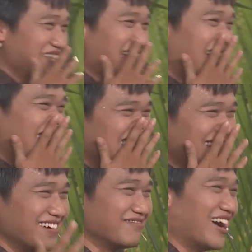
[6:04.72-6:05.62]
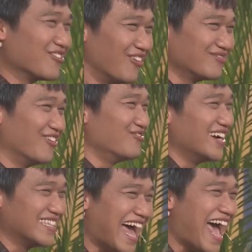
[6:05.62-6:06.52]
như thế Vào cộng đồng
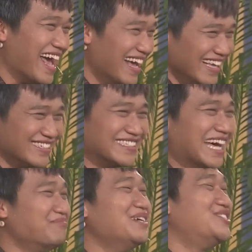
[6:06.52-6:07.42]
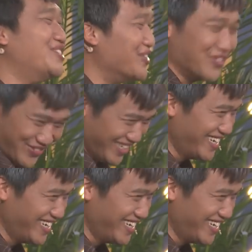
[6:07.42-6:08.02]
người ta, người ta mới chịu